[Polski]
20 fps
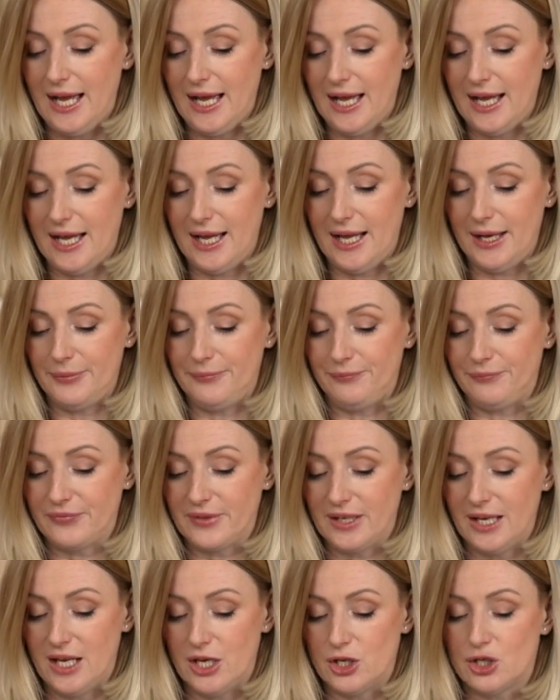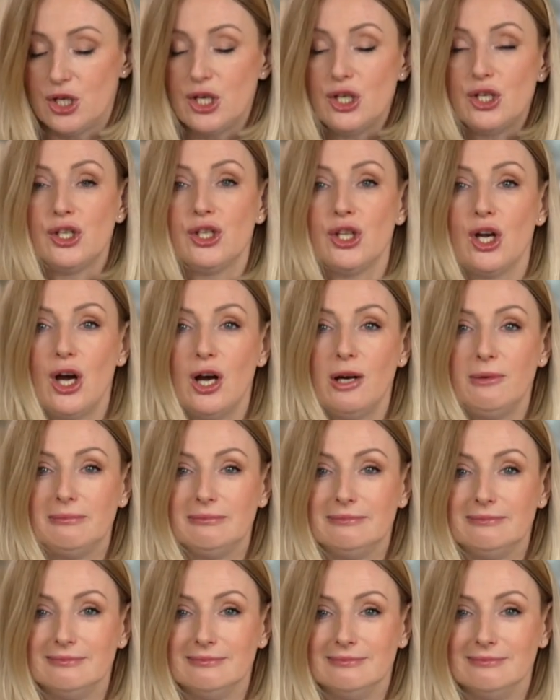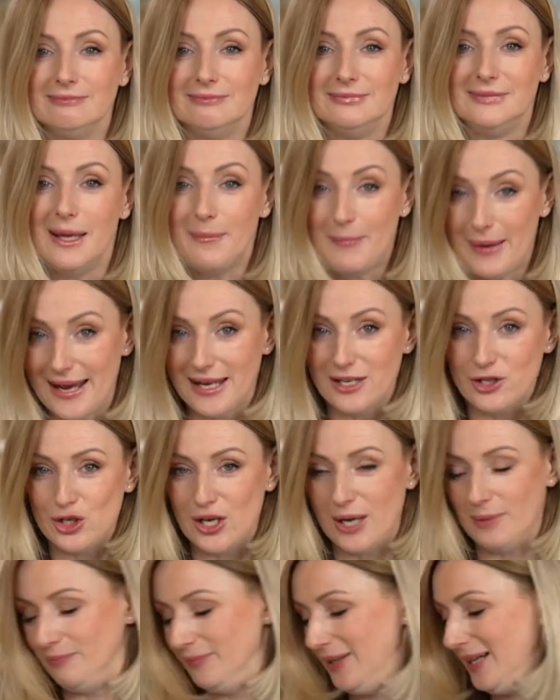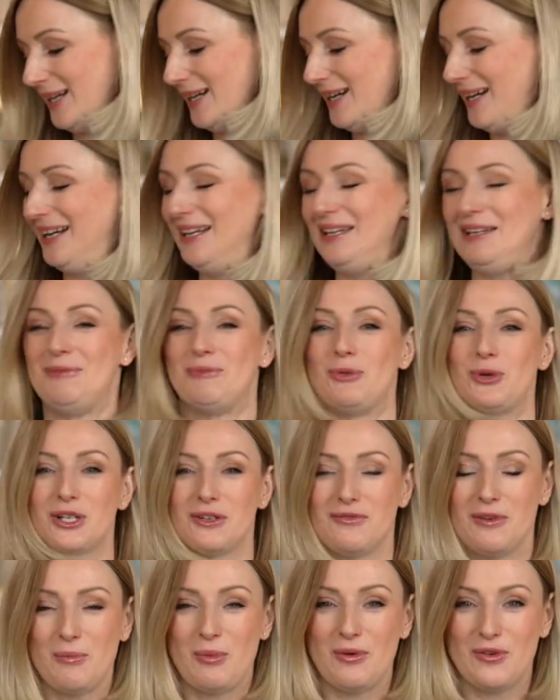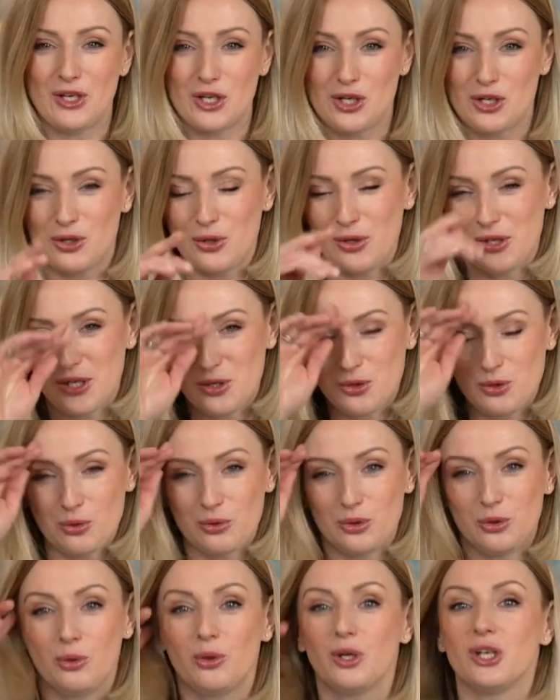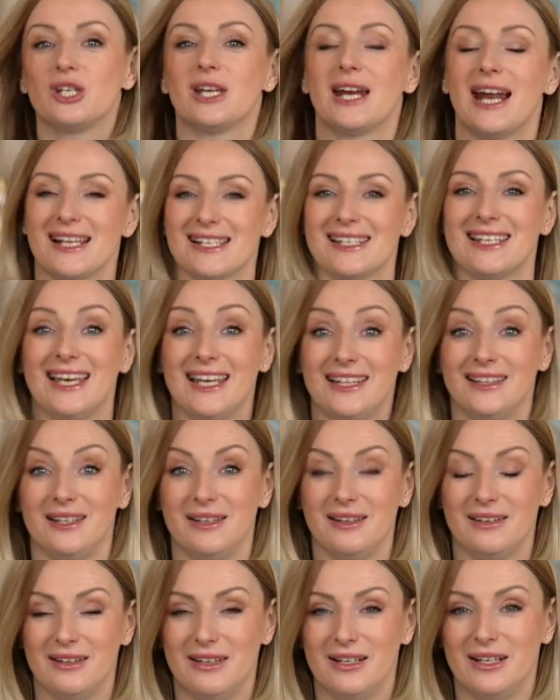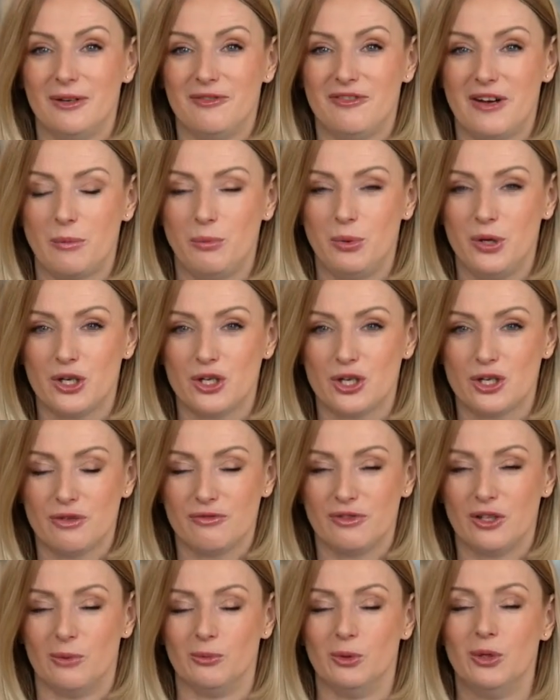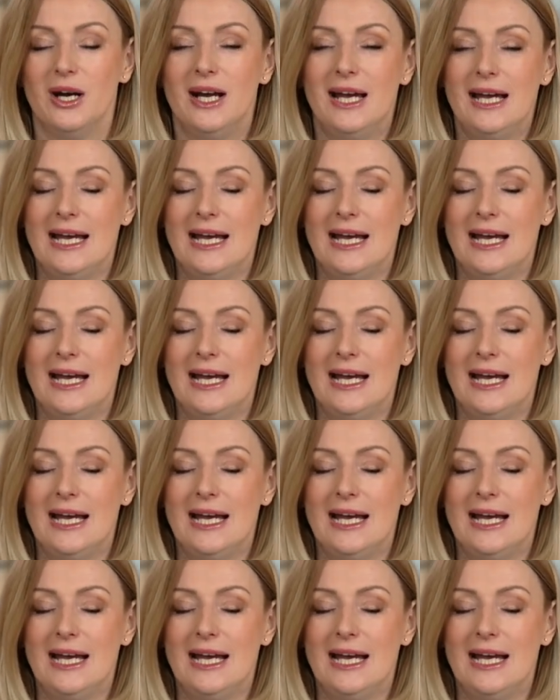E, czysto nie będzie. E, I muszę Wam powiedzieć, że to jest już któryś raz, kiedy e, farbuję rzeczy w domu.